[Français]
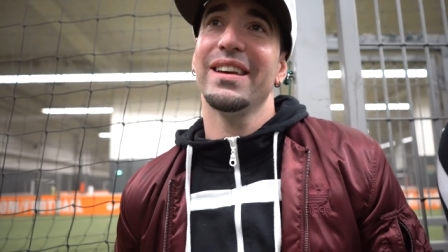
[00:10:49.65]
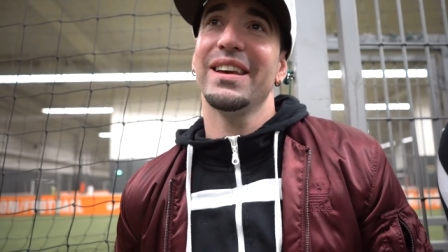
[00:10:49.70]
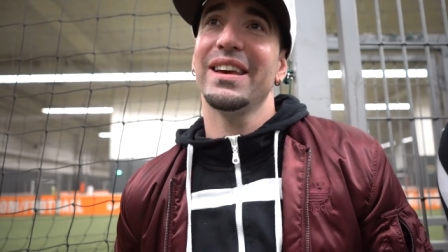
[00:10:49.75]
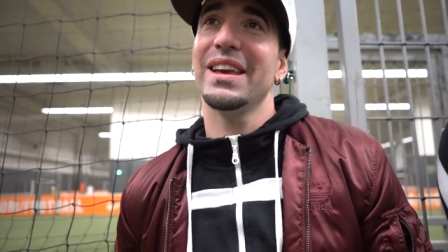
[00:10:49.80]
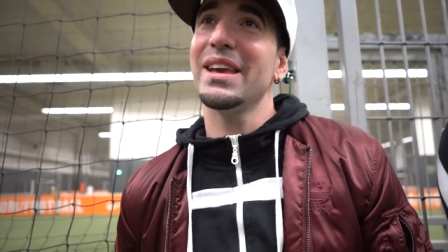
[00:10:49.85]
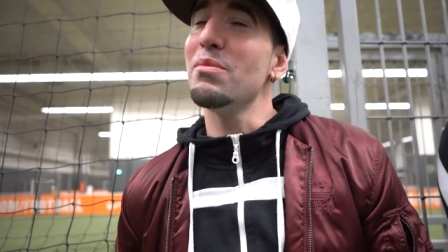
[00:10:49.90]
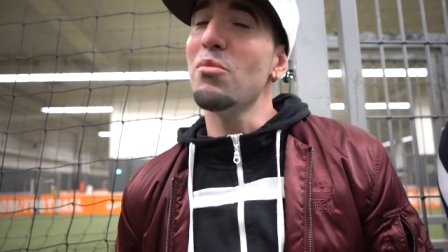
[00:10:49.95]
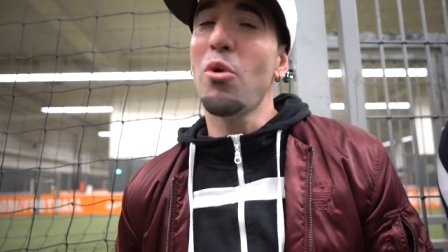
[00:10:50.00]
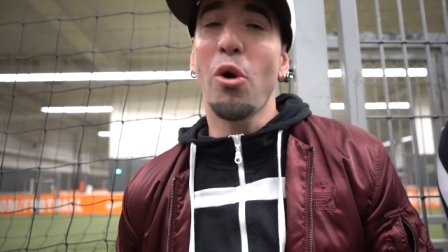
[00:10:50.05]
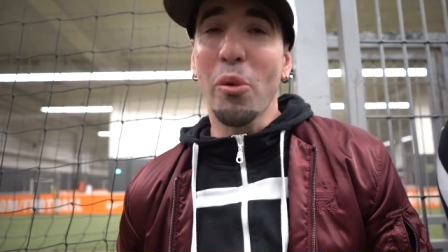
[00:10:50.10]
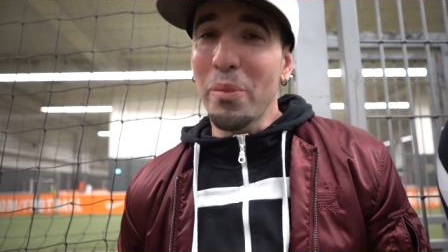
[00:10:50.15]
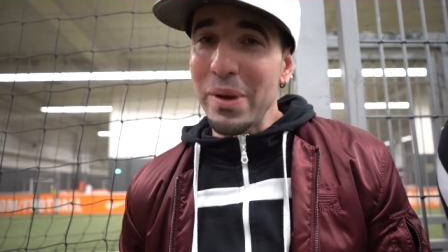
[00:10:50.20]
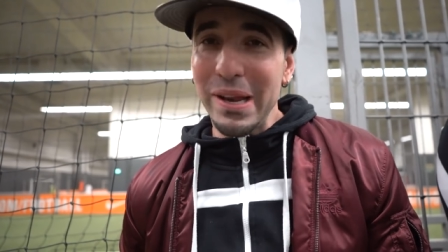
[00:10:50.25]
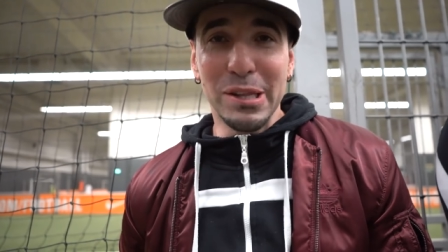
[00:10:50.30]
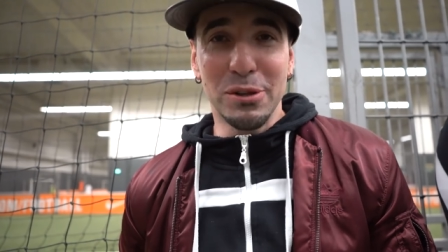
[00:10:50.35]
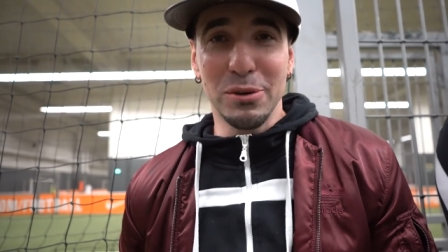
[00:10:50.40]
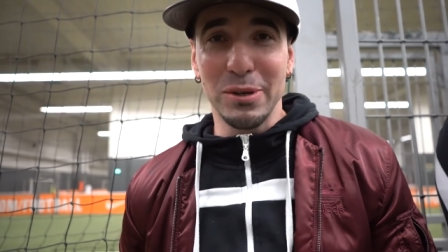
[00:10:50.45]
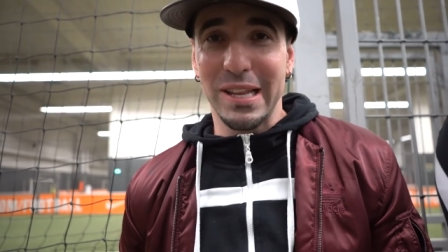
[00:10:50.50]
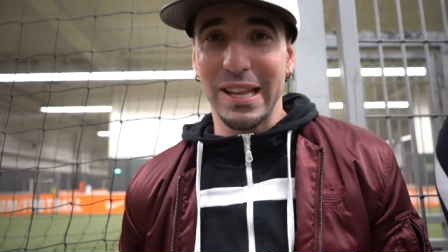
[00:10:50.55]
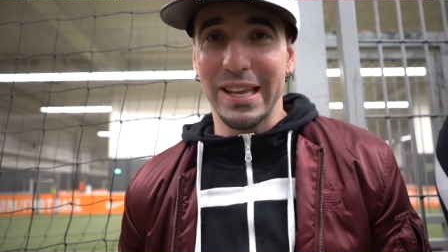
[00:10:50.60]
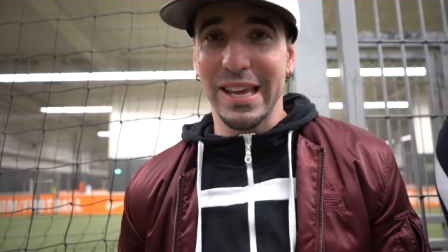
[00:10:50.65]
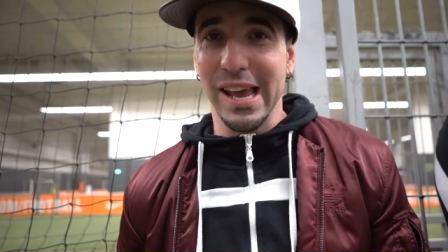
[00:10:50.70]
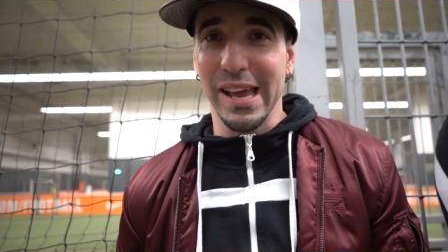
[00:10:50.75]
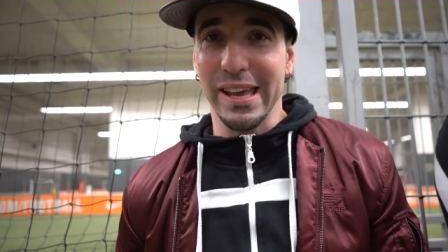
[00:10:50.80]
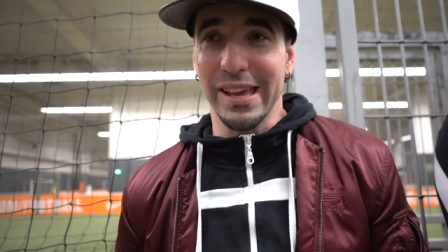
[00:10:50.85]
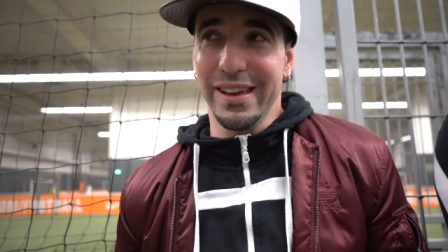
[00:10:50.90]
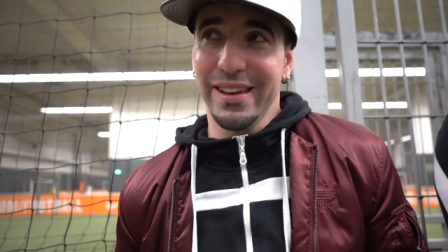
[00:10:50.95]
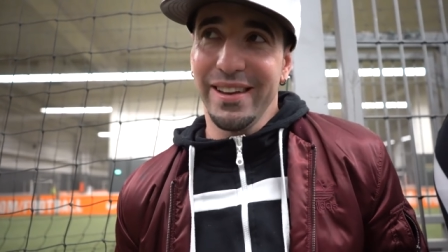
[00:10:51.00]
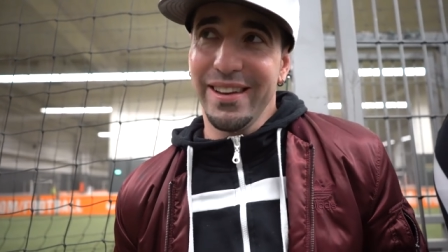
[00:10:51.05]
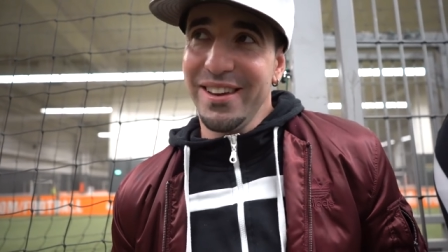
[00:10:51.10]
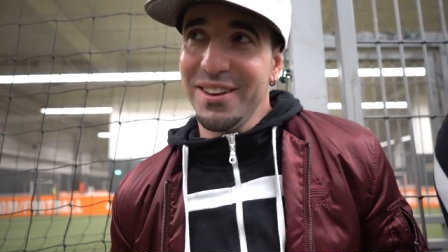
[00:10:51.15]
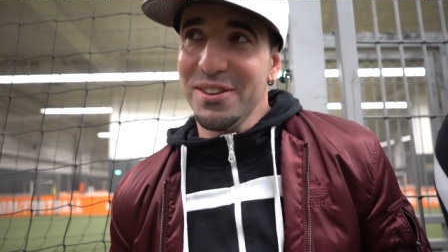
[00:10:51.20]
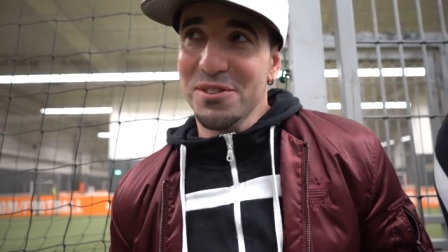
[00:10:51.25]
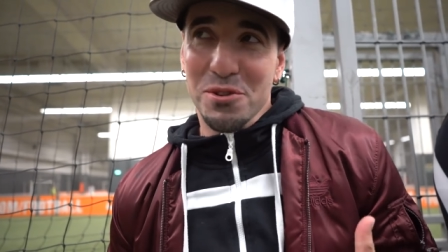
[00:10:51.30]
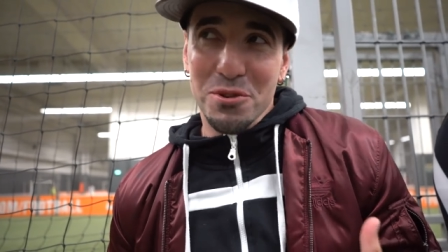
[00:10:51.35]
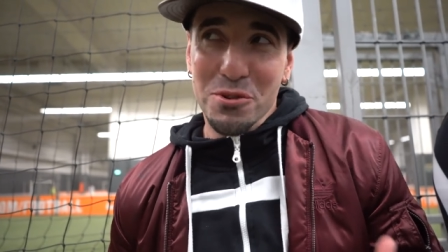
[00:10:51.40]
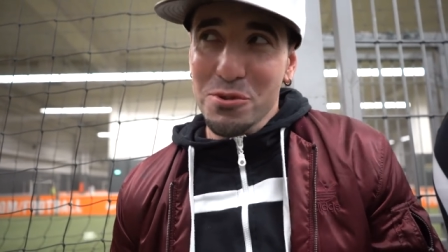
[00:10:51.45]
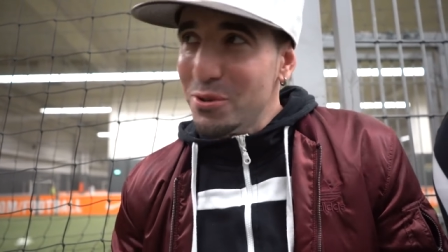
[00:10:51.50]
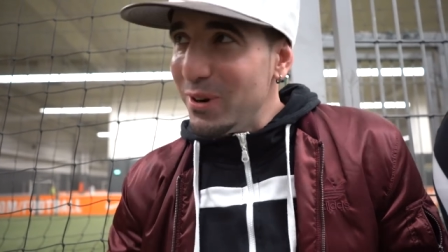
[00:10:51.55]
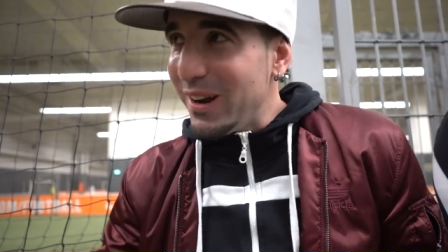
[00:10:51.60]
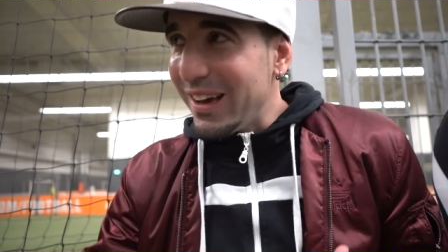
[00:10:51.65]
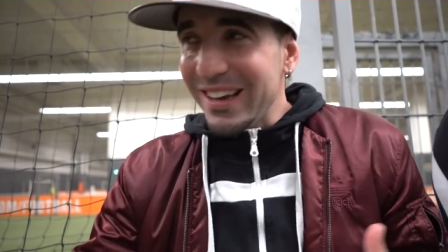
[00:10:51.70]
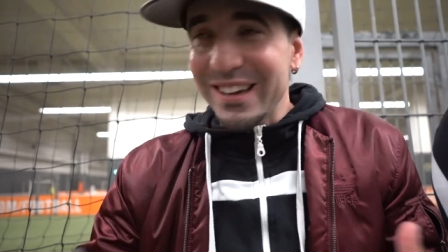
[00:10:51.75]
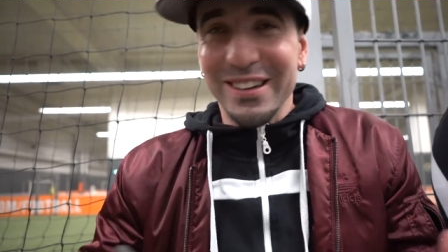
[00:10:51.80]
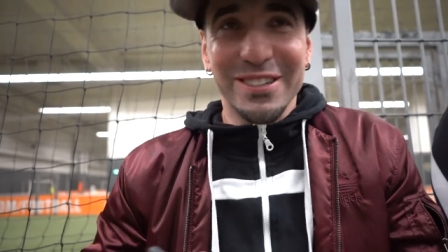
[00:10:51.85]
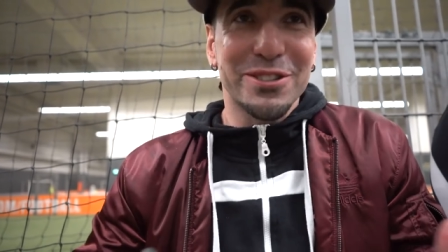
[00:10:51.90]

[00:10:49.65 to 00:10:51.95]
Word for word: Et ils m'ont remis le doute, les guerriers. Du coup, là,